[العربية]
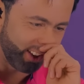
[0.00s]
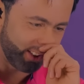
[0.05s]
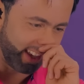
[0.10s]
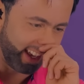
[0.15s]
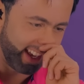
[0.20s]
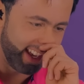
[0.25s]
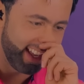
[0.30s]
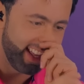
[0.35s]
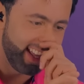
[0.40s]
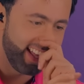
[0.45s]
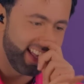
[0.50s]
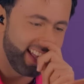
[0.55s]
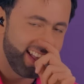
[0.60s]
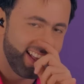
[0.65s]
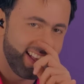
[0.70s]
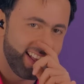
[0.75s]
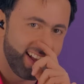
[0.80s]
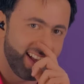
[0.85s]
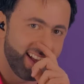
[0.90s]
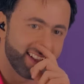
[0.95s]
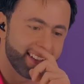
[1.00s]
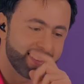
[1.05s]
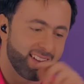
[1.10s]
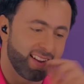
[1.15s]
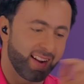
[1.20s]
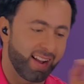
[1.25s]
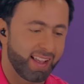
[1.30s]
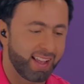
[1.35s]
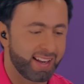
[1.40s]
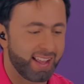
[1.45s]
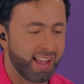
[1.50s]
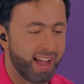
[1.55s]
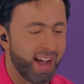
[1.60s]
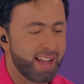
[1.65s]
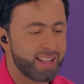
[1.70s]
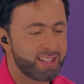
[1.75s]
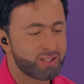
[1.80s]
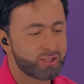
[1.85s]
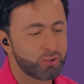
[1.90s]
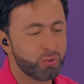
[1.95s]
اوكي ترى يعني
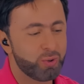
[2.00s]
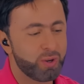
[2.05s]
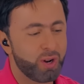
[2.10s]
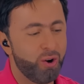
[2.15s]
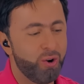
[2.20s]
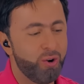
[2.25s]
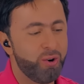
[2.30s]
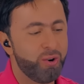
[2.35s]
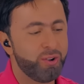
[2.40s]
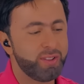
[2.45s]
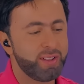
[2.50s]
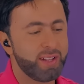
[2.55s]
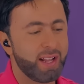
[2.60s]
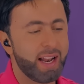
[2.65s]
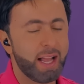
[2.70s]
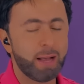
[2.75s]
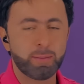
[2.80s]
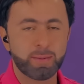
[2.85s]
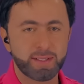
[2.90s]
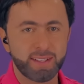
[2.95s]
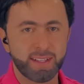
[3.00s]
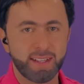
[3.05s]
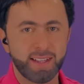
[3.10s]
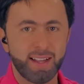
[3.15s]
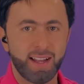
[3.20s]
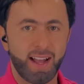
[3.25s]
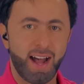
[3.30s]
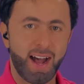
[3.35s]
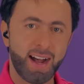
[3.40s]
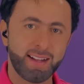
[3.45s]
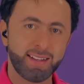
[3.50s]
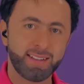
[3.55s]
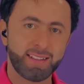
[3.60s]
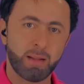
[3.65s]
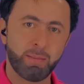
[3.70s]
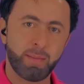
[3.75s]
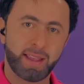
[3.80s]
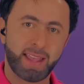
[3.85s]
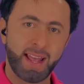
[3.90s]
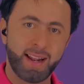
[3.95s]
هاي الصوره هون لابسه هاد
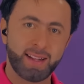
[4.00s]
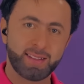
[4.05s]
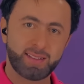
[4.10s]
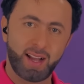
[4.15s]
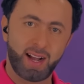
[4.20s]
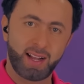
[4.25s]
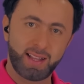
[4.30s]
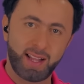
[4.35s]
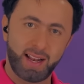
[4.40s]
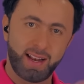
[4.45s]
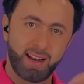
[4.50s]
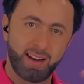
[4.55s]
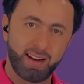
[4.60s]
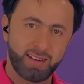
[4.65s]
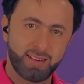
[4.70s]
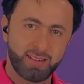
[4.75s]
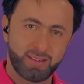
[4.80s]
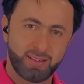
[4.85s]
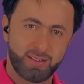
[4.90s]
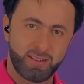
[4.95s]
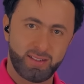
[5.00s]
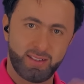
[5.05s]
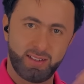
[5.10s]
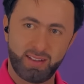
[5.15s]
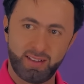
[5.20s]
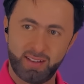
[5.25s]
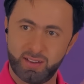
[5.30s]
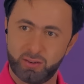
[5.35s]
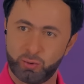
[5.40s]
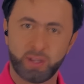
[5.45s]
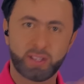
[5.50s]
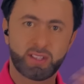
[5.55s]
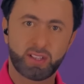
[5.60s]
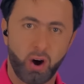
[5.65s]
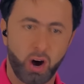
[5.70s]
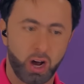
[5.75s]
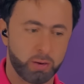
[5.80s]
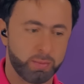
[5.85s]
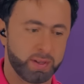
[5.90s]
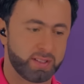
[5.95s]
لما كانت على الريد
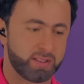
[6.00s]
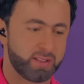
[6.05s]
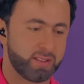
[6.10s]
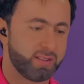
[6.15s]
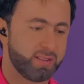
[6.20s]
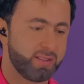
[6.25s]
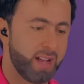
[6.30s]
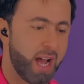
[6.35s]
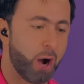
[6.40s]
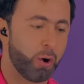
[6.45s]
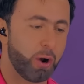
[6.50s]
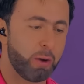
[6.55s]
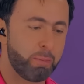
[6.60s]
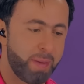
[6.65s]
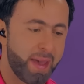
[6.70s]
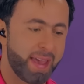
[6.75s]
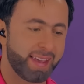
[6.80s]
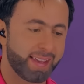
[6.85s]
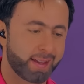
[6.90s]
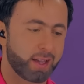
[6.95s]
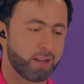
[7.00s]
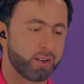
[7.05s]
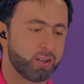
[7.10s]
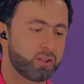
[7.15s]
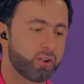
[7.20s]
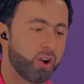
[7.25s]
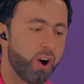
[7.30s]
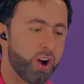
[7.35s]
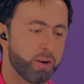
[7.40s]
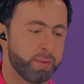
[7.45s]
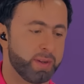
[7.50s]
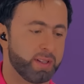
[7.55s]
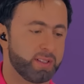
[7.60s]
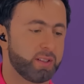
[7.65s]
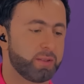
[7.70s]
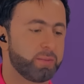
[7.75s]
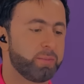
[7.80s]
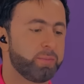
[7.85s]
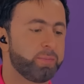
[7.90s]
كاربت او البينك كاربت